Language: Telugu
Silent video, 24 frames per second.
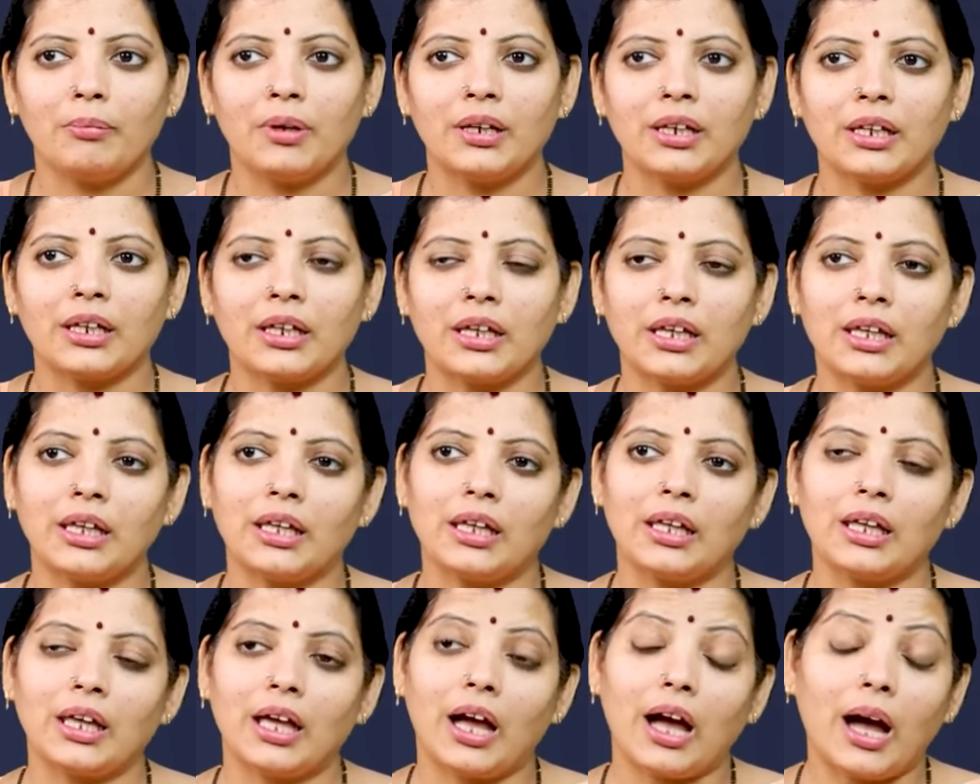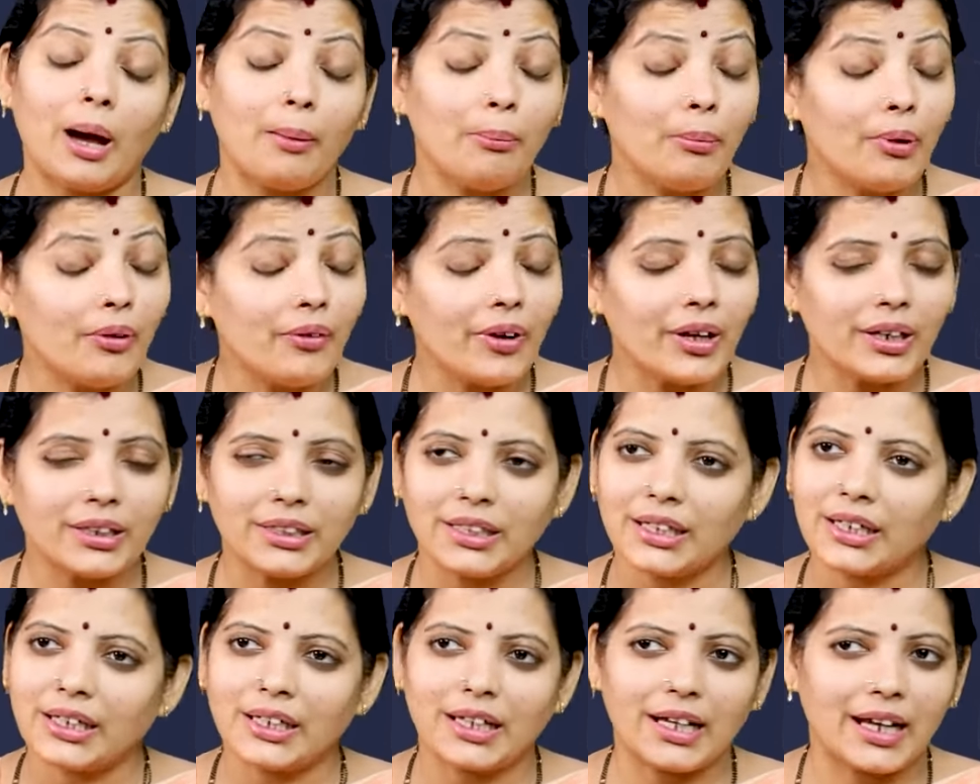మనకి అమ్మవారి
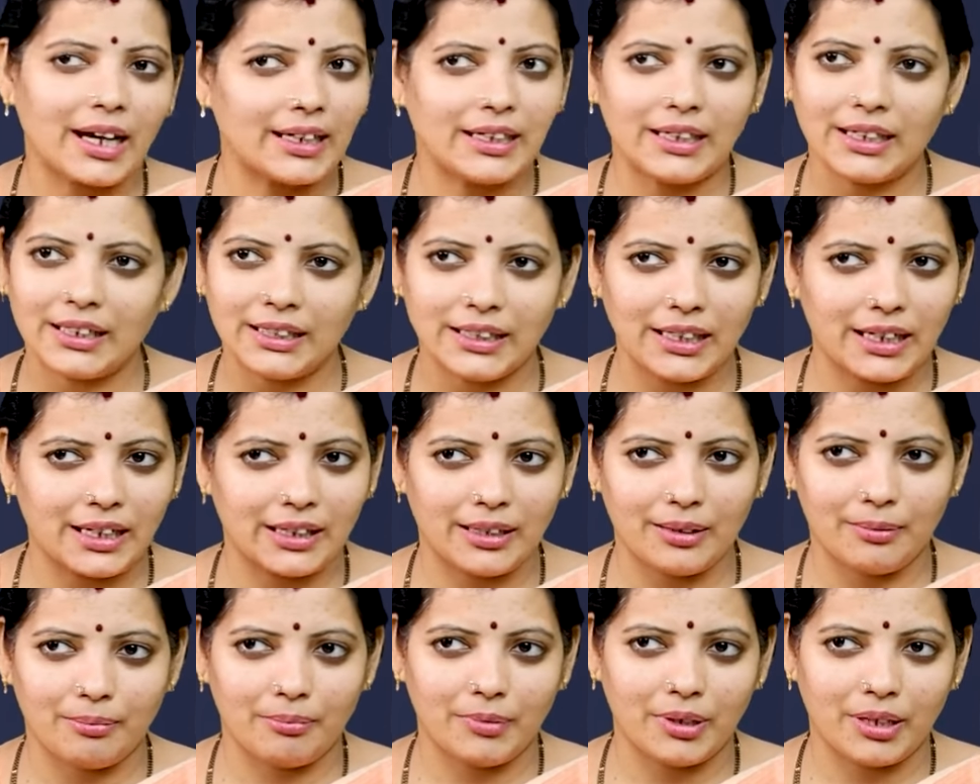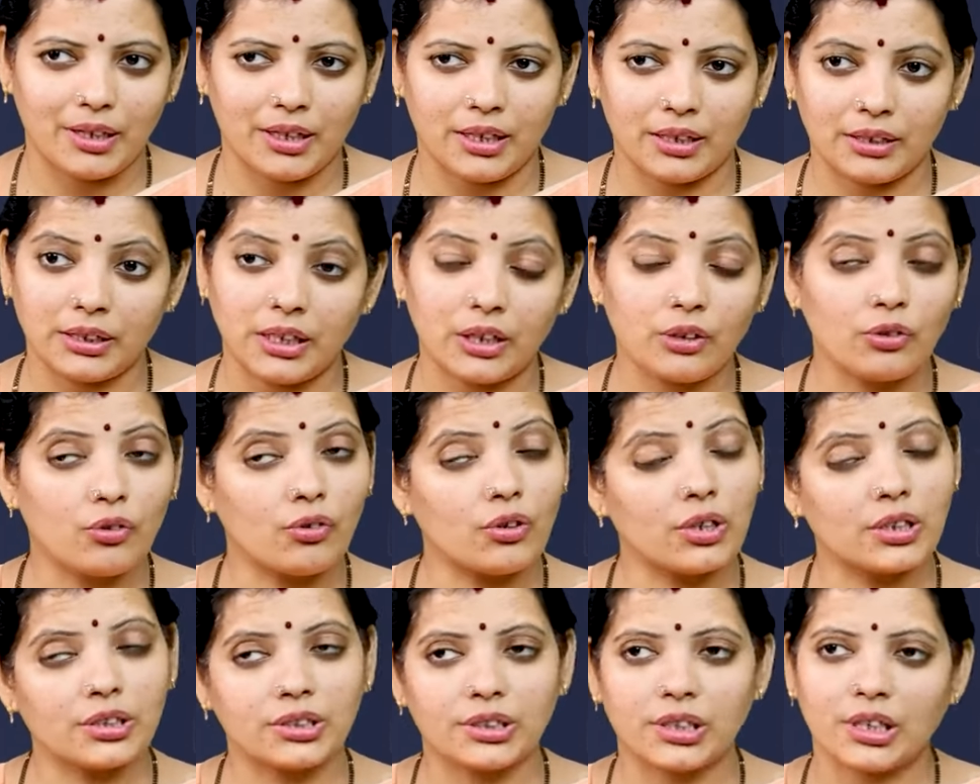దగ్గర కట్టింది కదమ్మా
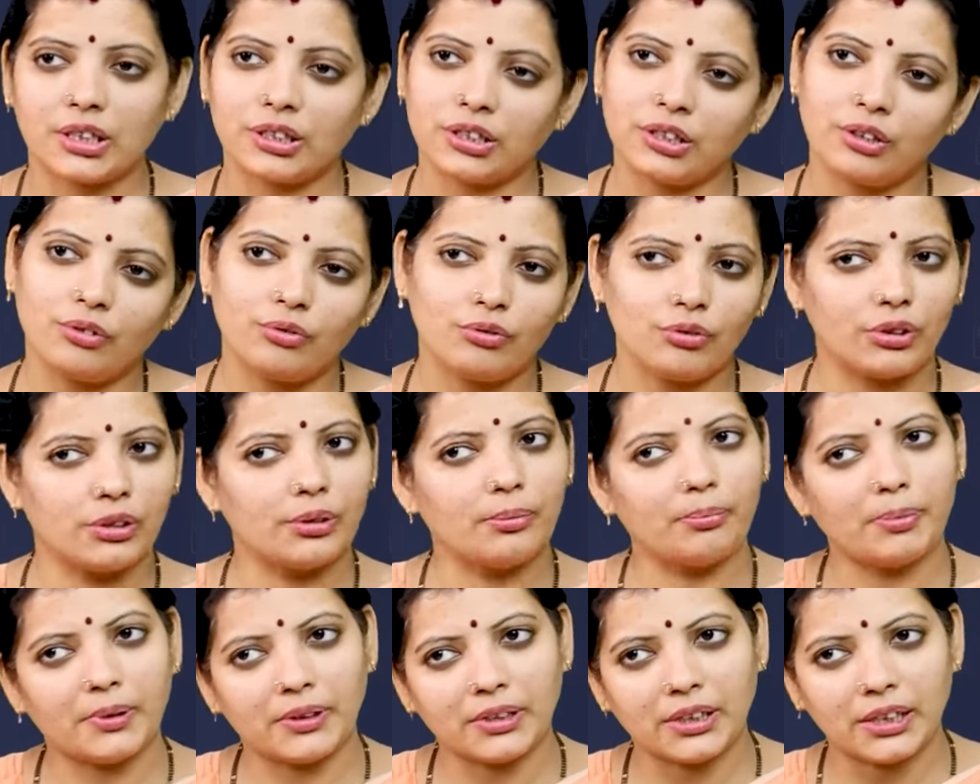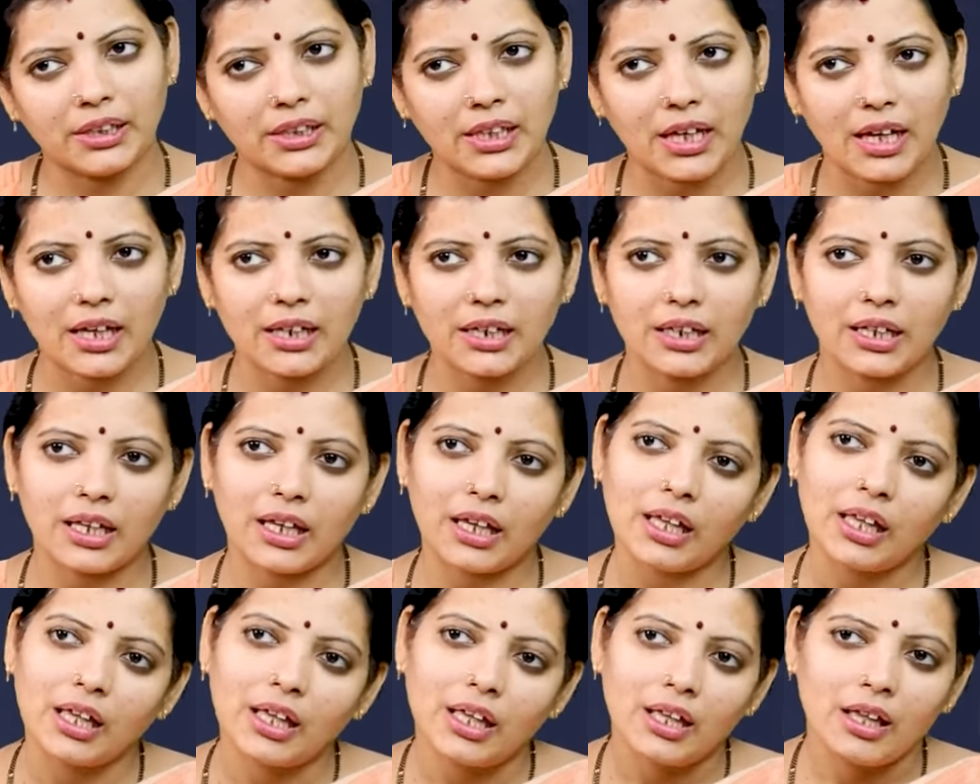దానికి ఒక శక్తి ఉంటుంది ప్రతిదానికి